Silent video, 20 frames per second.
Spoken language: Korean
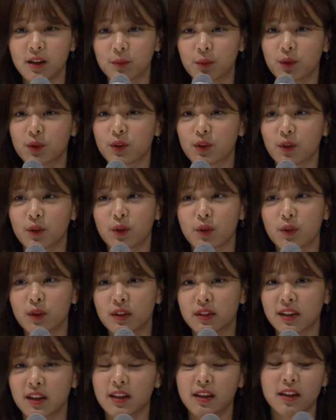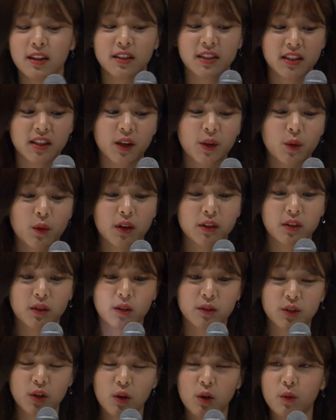뭐 그런 거를 이제 시나리오
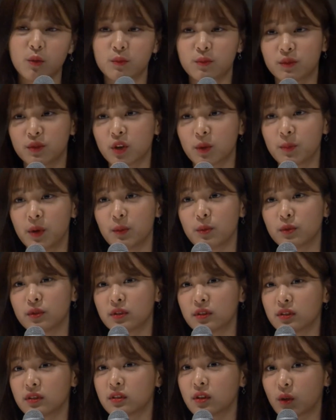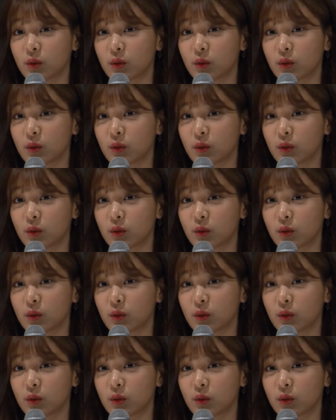같은 걸 처음 접해보는